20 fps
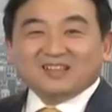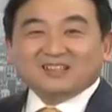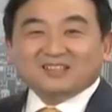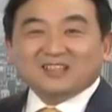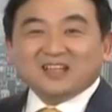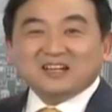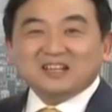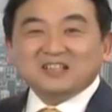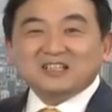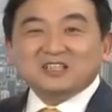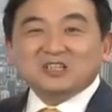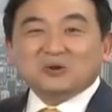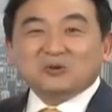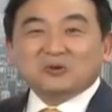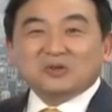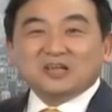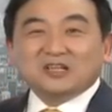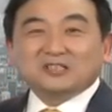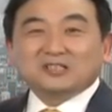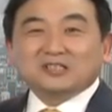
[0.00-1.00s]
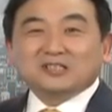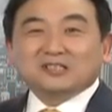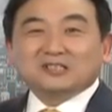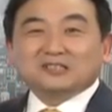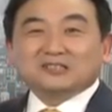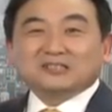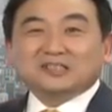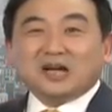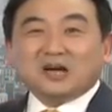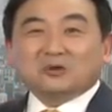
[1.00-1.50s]
但是有人可
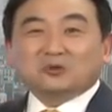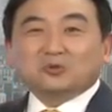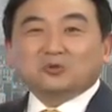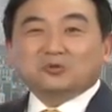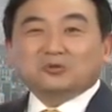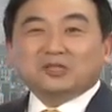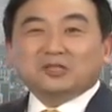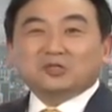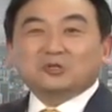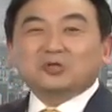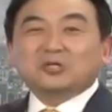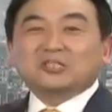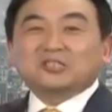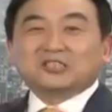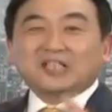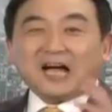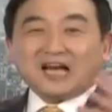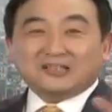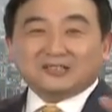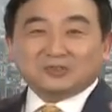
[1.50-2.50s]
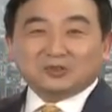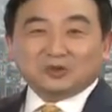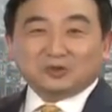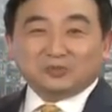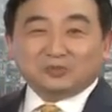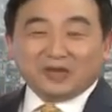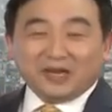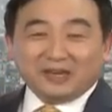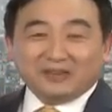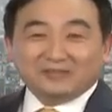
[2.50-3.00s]
能掌控着更大的局
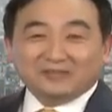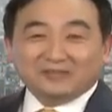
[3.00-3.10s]
面，